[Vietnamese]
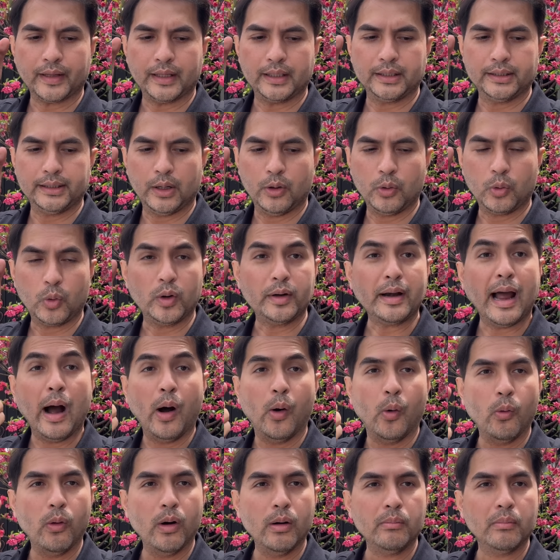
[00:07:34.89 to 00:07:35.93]
dầu gội
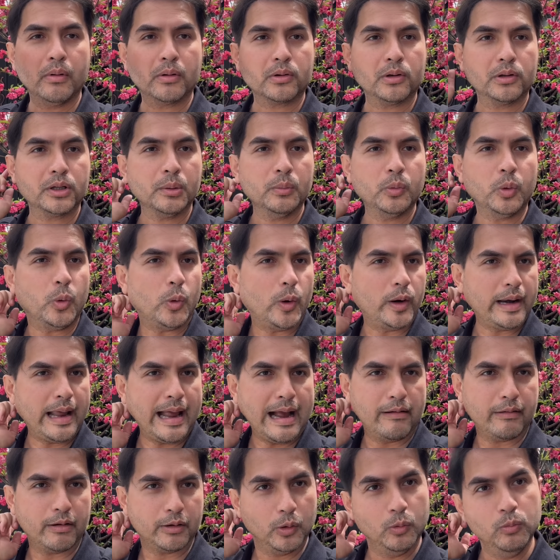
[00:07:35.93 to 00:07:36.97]
đầu á, mà có cái mùi hoa
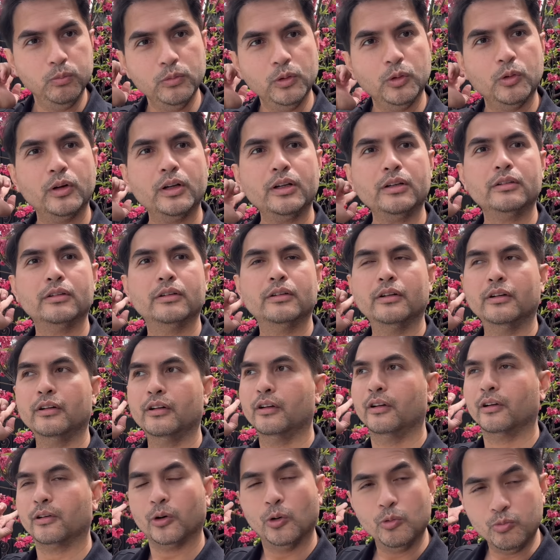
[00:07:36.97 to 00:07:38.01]
đào này, đúng luôn á,
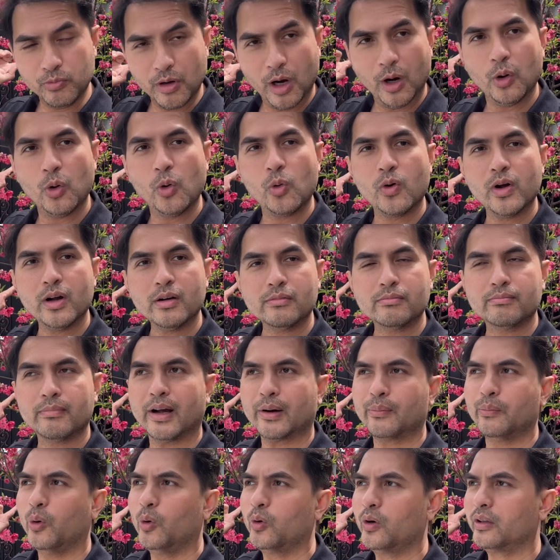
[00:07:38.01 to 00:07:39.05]
đúng nó luôn á, mà
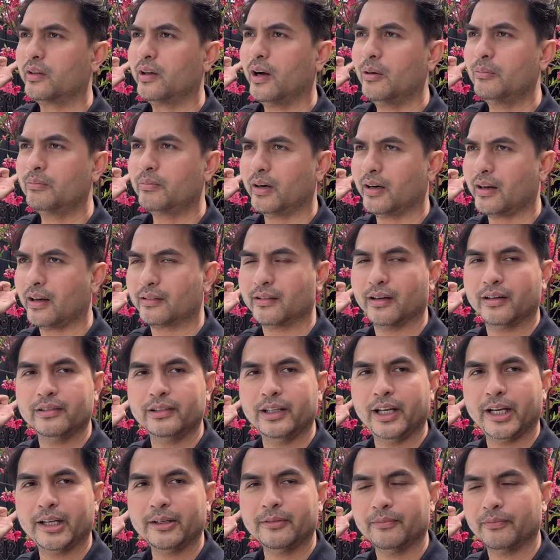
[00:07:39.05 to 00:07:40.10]
mùi nó thơm rất là tự
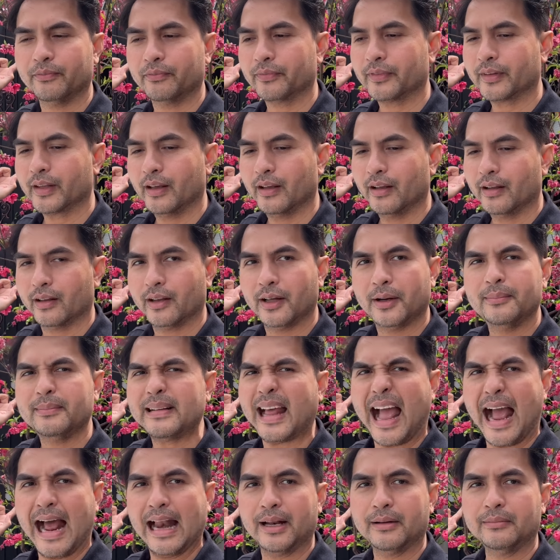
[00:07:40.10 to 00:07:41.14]
nhiên, thơm
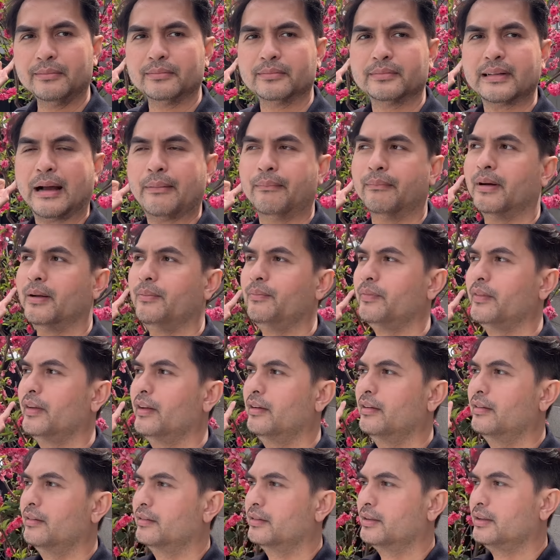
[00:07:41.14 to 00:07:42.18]
đã lắm, đậm lắm,
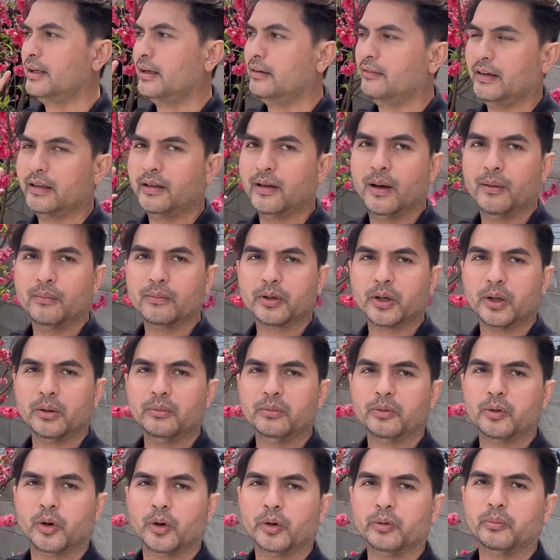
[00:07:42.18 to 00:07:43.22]
chứ không phải thơm kiểu
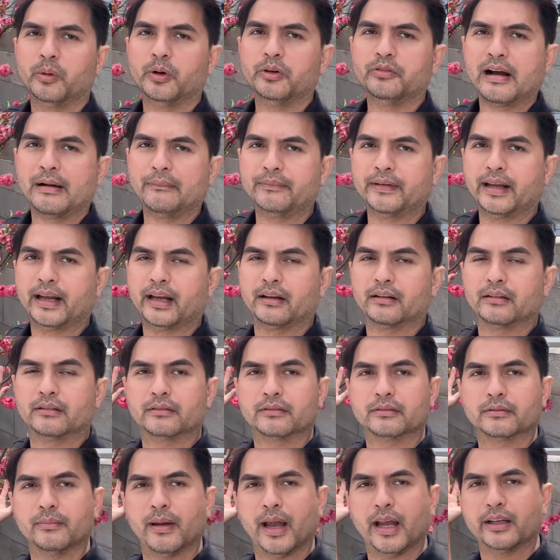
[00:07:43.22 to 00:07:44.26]
kiểu mỹ phẩm nha.
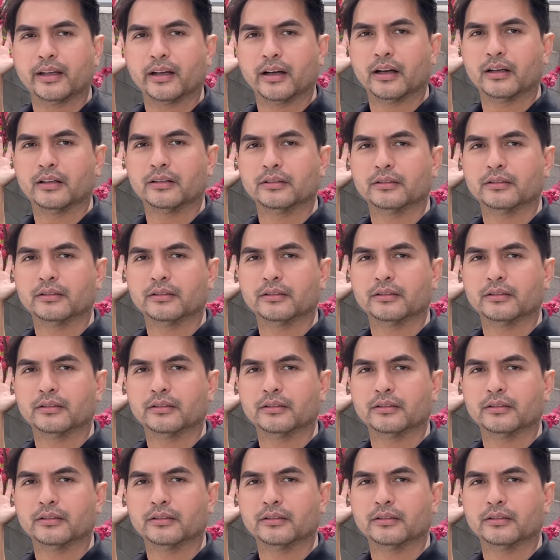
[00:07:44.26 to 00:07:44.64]
Mê chưa?